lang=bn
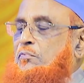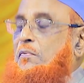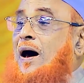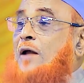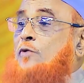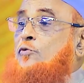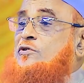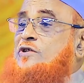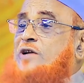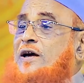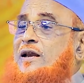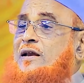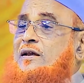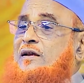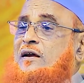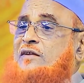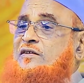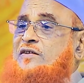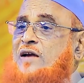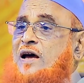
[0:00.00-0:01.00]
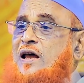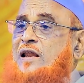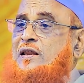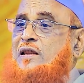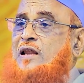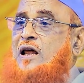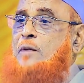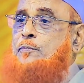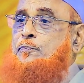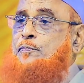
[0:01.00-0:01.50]
মানুষের কাছে
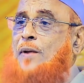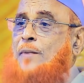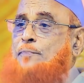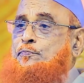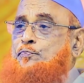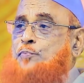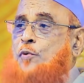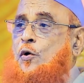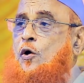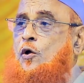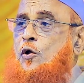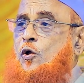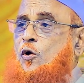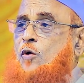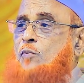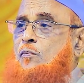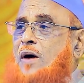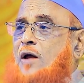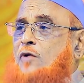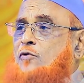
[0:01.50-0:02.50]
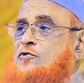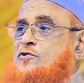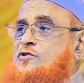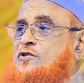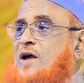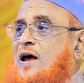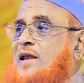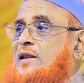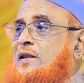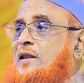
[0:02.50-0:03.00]
আল্লাহর প্রাপ্য হলো মানুষ
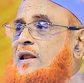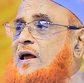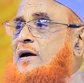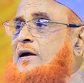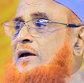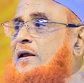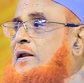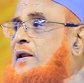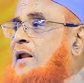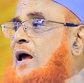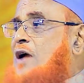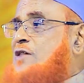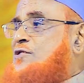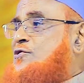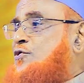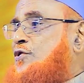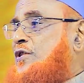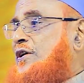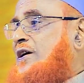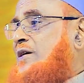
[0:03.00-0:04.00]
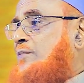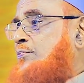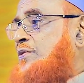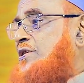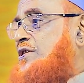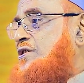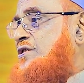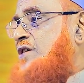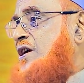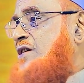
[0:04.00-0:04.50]
আল্লাহকে লাশরিক
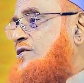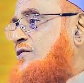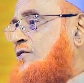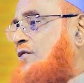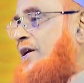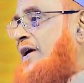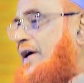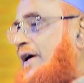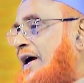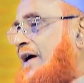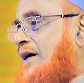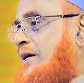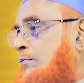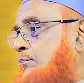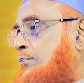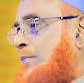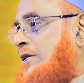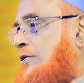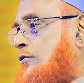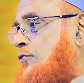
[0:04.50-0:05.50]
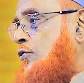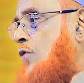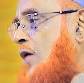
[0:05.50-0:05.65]
বিশ্বাস করে একমাত্র